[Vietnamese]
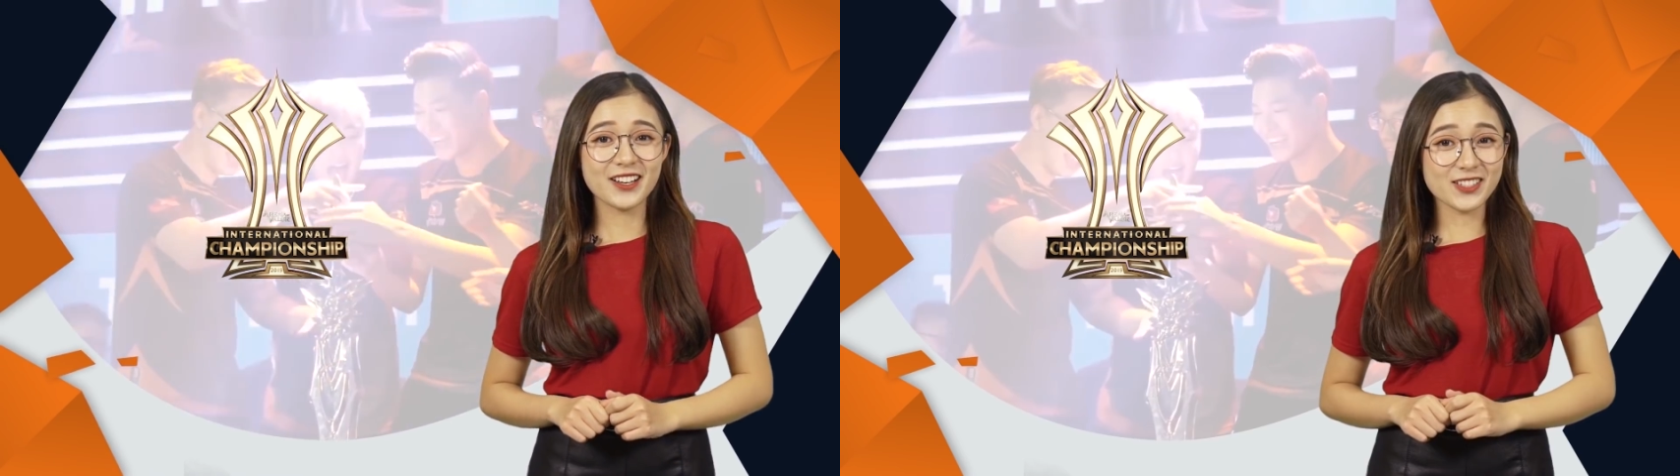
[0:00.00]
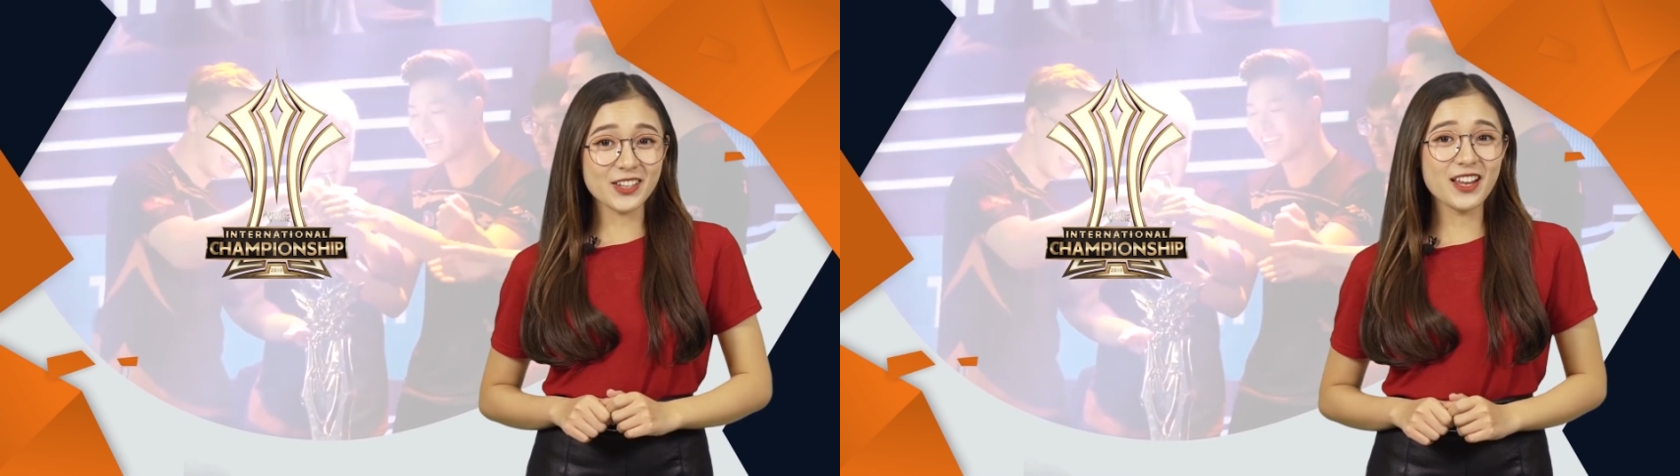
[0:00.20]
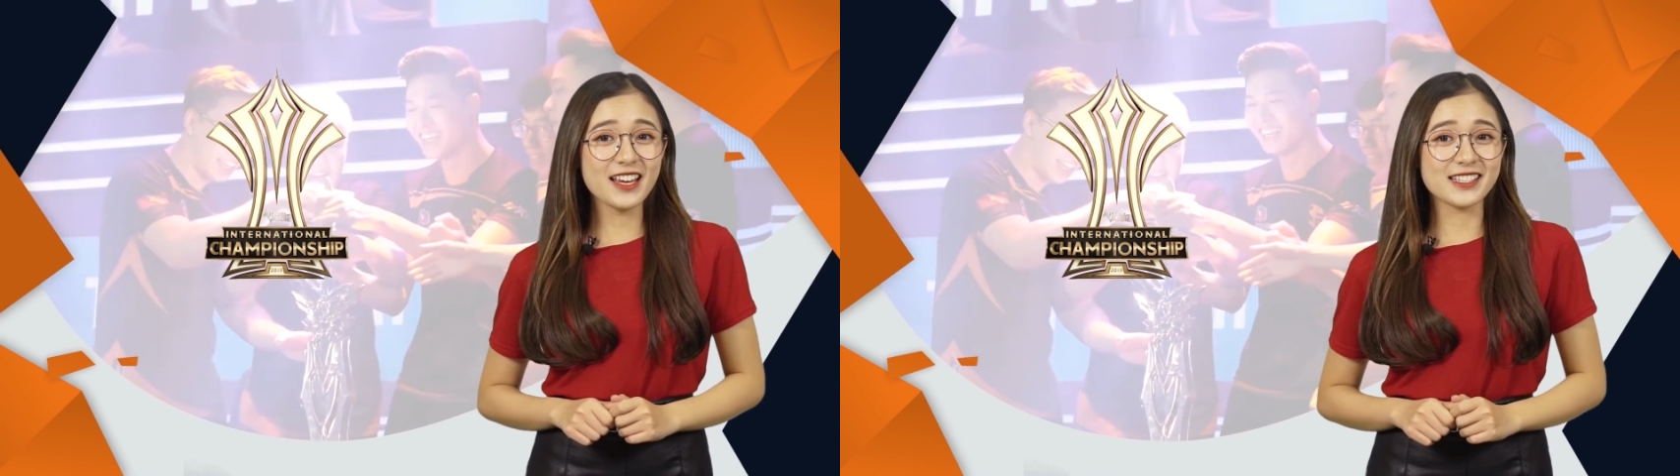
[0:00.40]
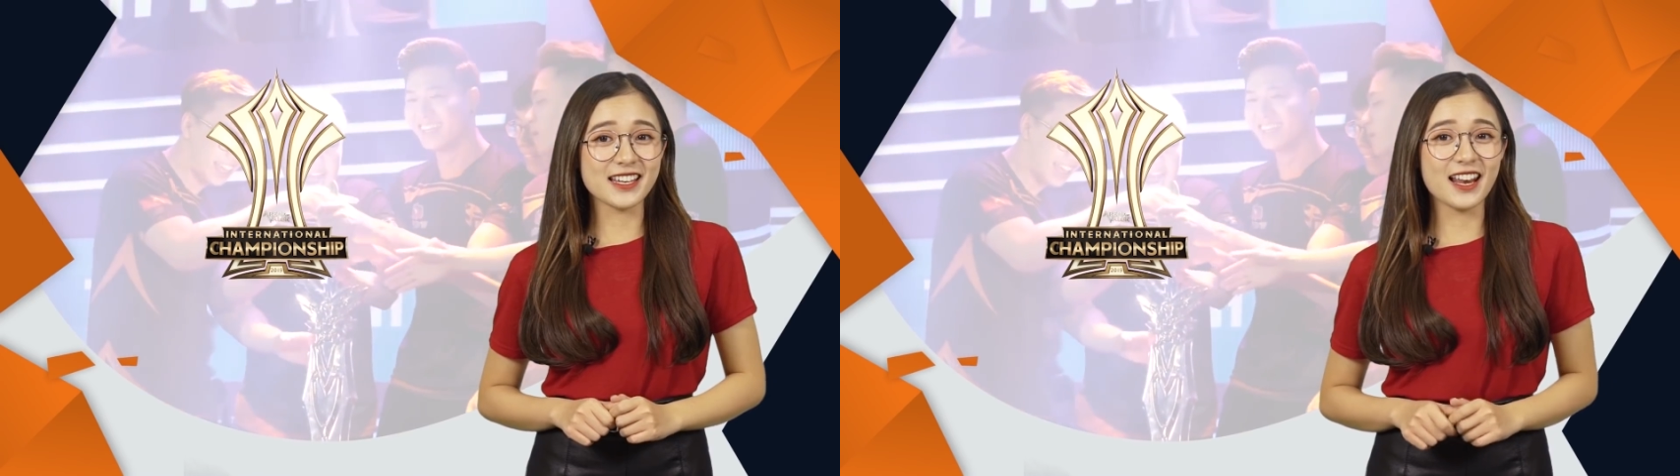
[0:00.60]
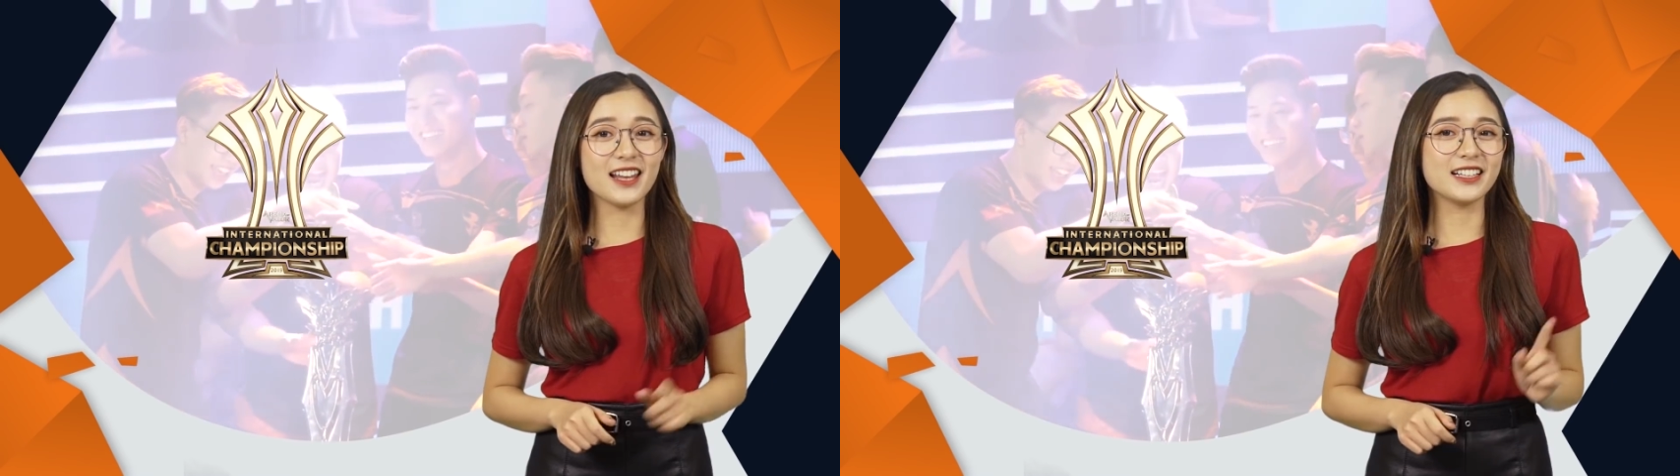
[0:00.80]
Còn sau đây
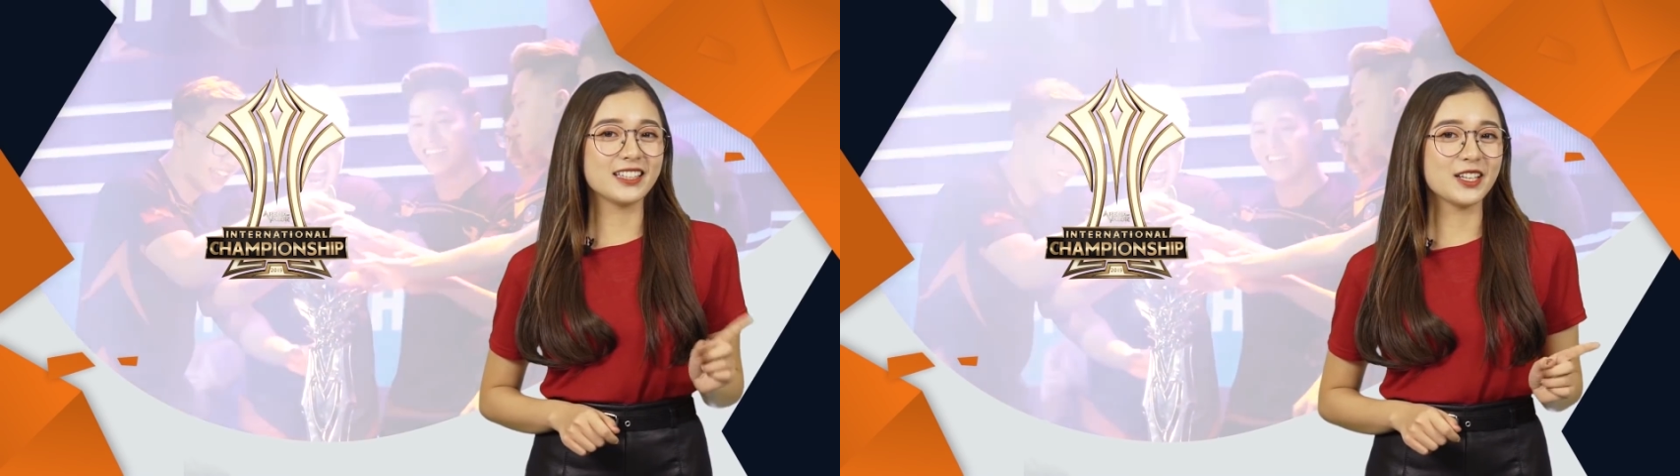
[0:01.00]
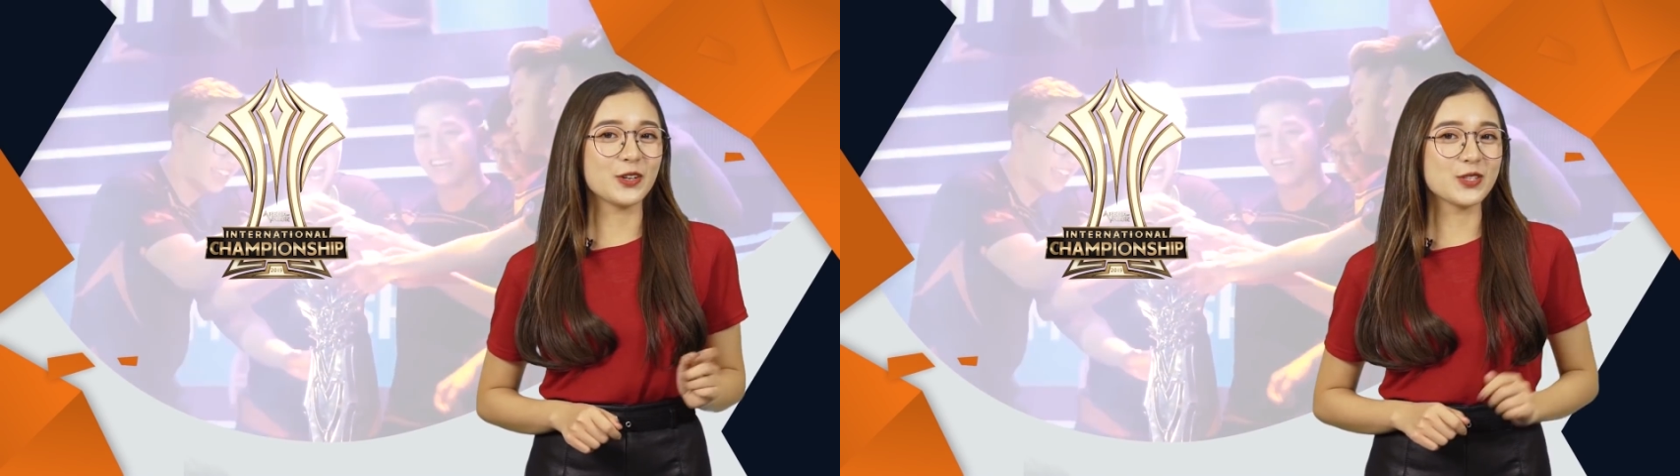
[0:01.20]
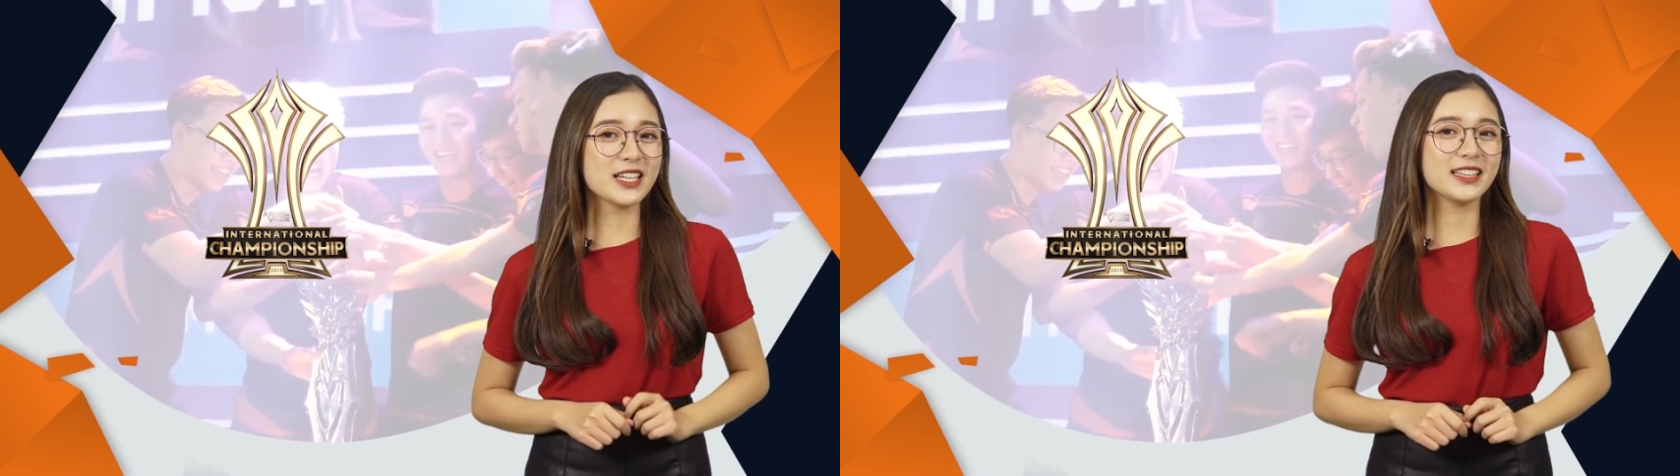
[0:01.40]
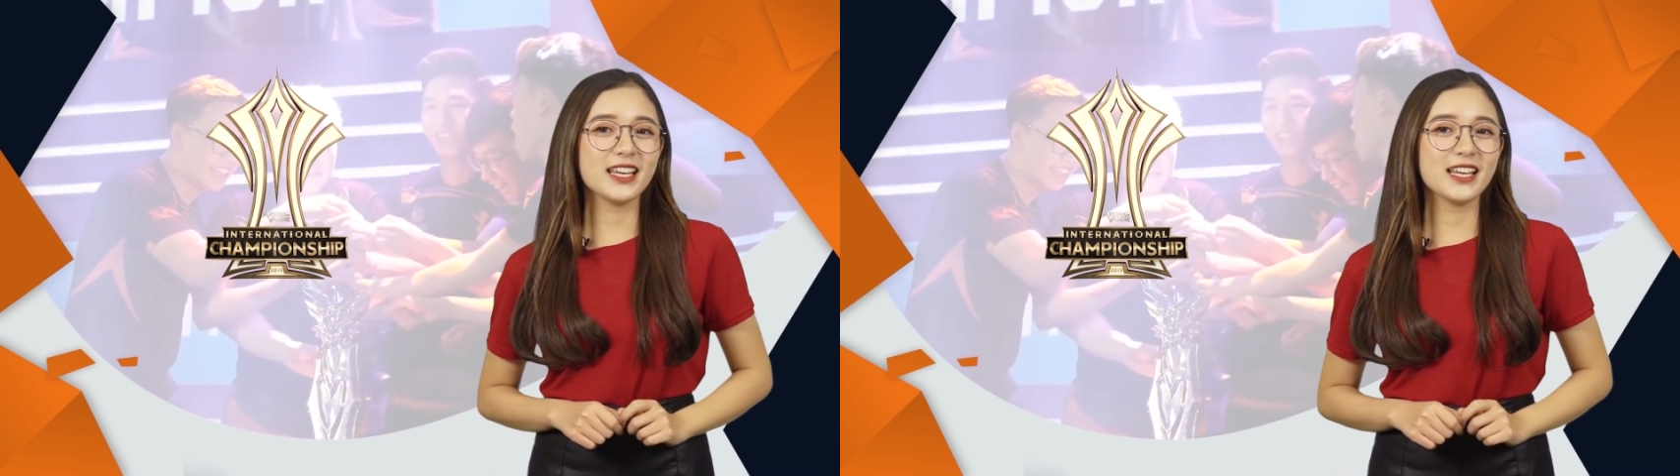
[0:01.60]
sẽ là lịch thi đấu chi